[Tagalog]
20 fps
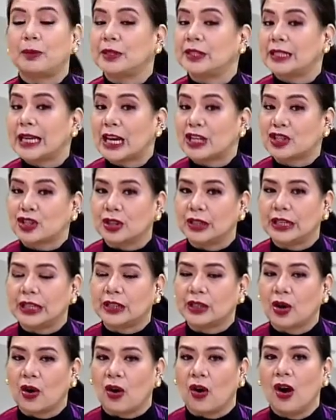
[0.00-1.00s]
possession
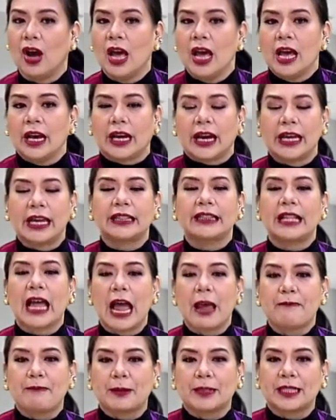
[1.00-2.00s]
nito. Kaya't
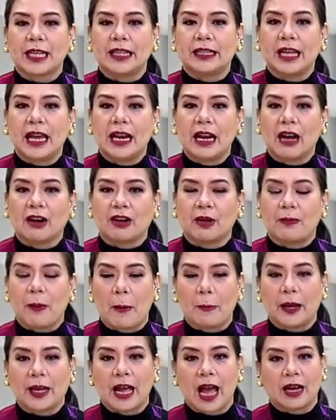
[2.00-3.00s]
naipasa din ang
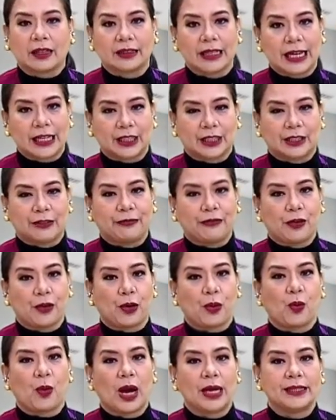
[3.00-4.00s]
Republic Act
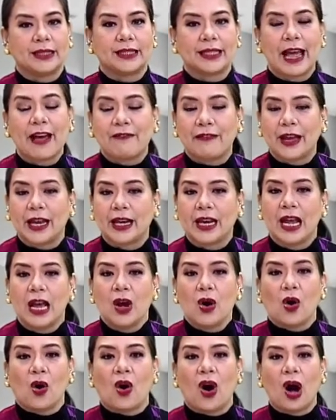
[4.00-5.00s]
9417
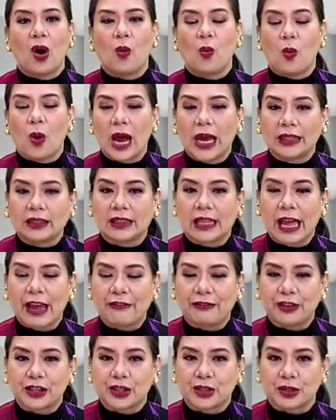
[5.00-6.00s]
o ang
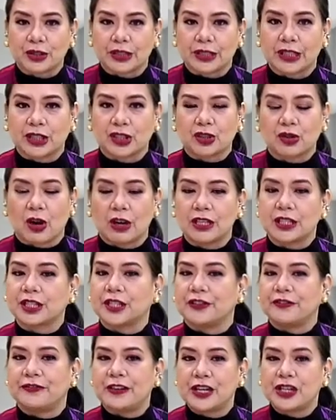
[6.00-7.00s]
Wildlife Resources
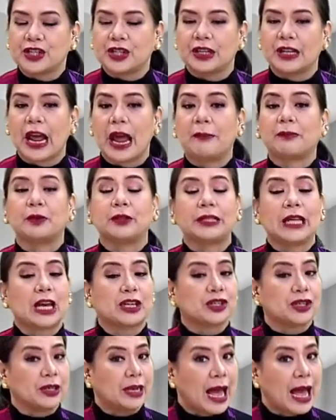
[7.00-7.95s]
Conservation and Protection